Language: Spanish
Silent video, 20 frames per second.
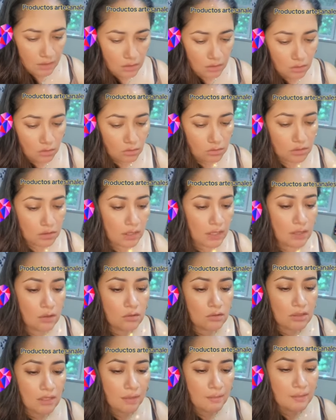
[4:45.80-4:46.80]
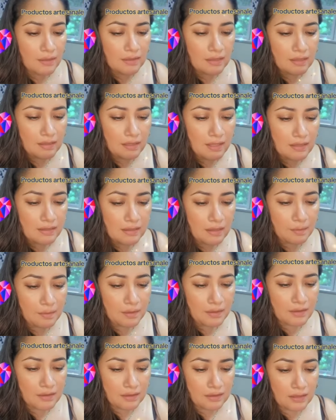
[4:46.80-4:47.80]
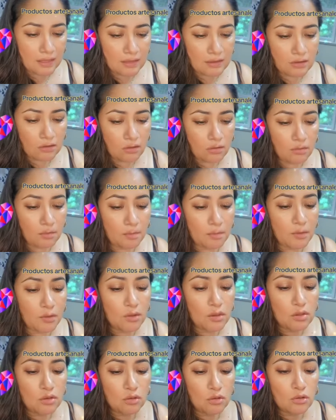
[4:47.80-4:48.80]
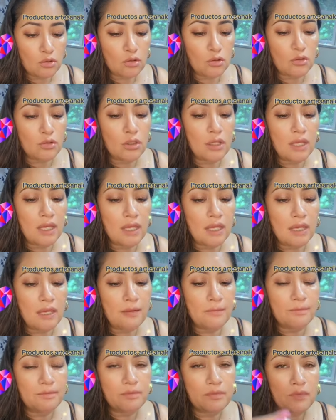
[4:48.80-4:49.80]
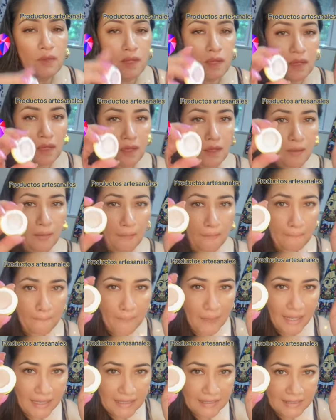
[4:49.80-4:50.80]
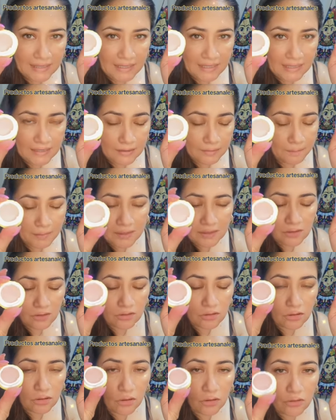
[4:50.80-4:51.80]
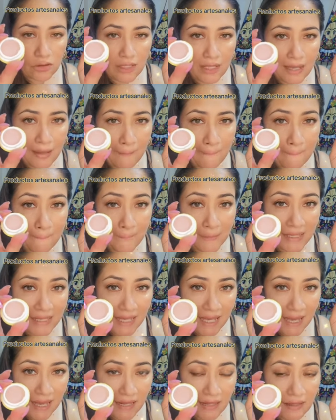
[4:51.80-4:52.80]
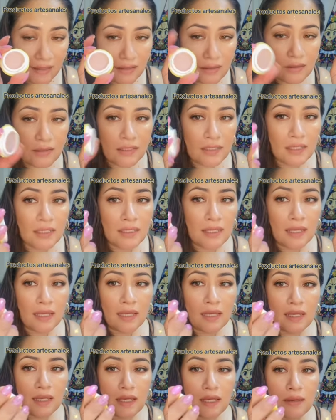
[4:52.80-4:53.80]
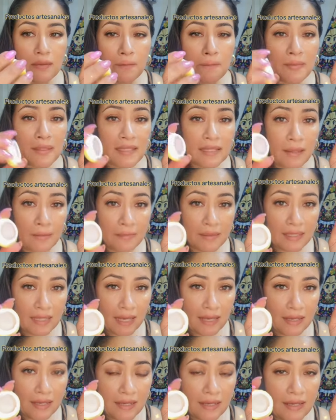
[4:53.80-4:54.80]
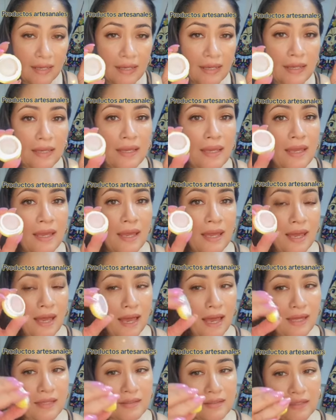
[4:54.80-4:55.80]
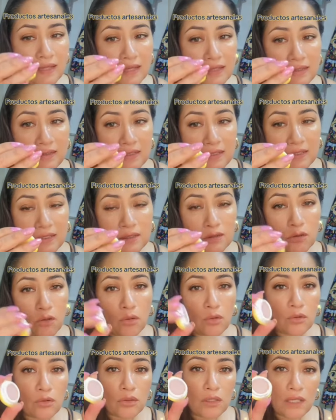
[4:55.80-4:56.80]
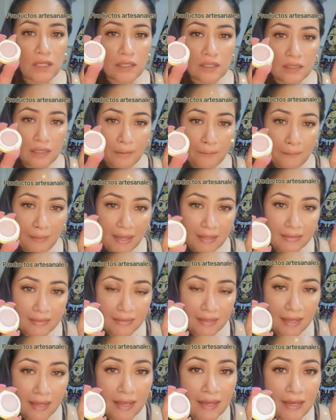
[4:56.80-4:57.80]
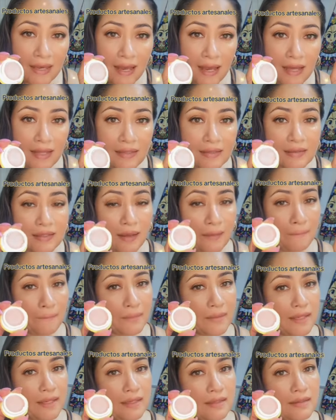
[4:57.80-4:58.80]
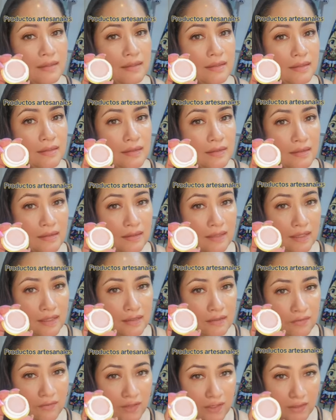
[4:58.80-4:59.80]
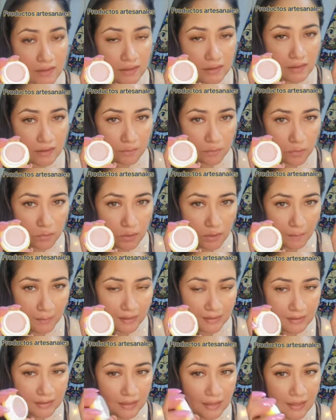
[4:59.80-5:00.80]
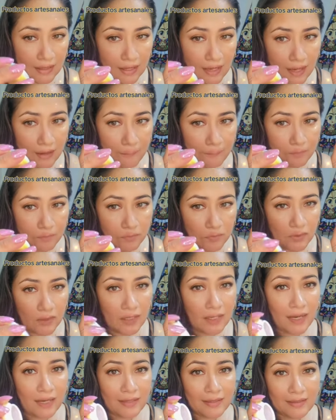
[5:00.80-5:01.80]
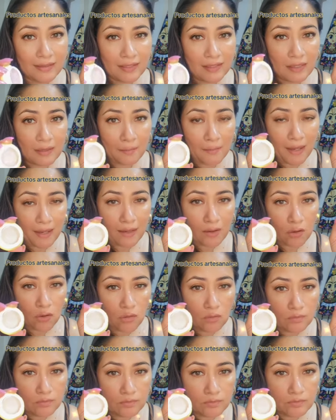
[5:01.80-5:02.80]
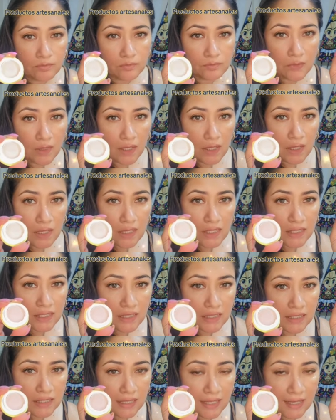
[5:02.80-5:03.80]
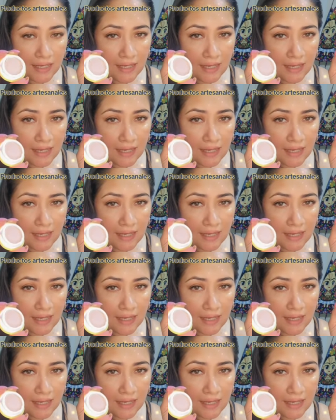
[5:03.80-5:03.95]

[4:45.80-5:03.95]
Los tengo también en esta presentación, pero estos son de vainilla, perdón, son de miel, tiene vitamina E, aceititos, este, mantecas también, tres diferentes tipos de manteca, de karité de mango y de